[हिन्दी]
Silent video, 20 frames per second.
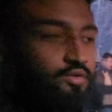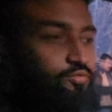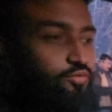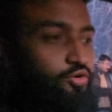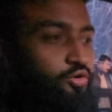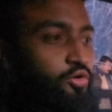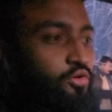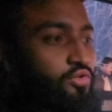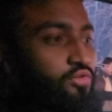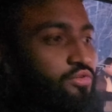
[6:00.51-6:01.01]

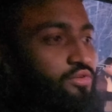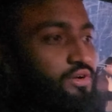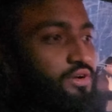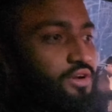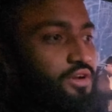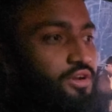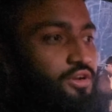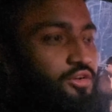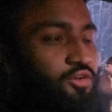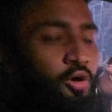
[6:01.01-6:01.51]
वो
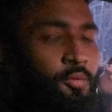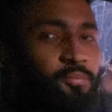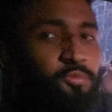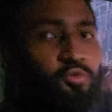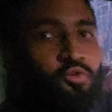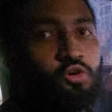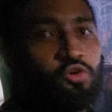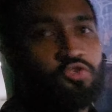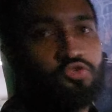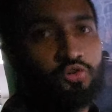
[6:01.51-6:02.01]
टॉप
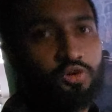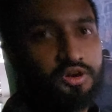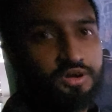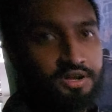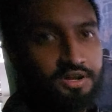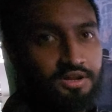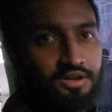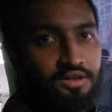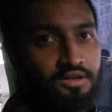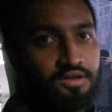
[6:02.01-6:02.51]
टू नॉच
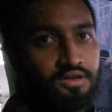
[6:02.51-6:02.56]
क्वालिटी